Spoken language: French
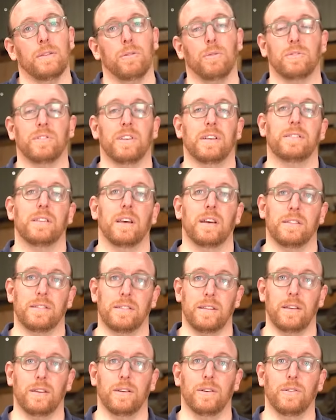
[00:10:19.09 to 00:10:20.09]
Donc ça c'est
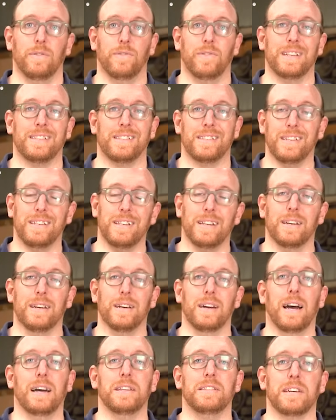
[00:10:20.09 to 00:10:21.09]
assez euh, facile
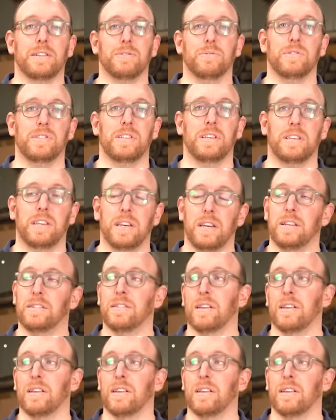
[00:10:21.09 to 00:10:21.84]
à diagnostiquer,